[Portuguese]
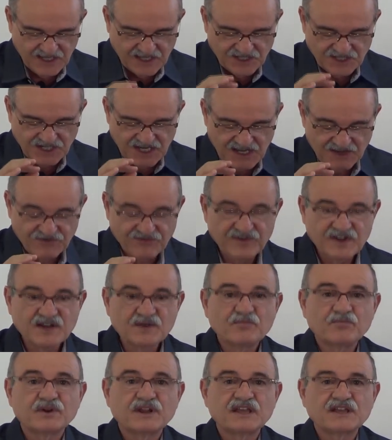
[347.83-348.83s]
de
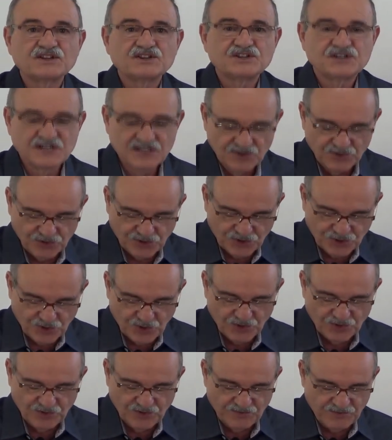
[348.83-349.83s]
haver preenchido
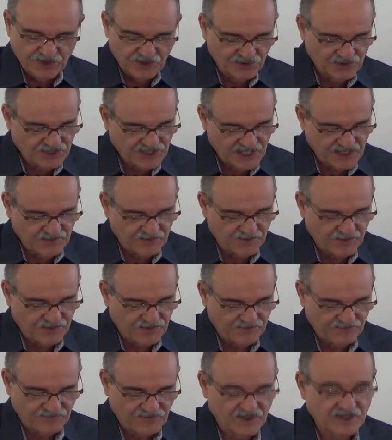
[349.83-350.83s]
todo o meu
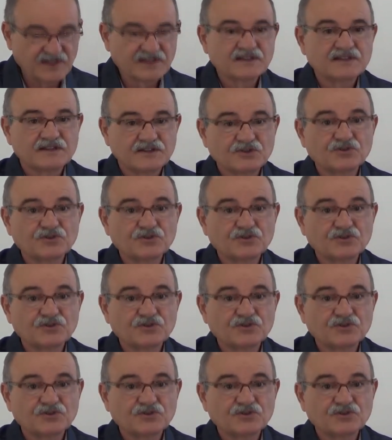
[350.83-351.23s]
tempo né?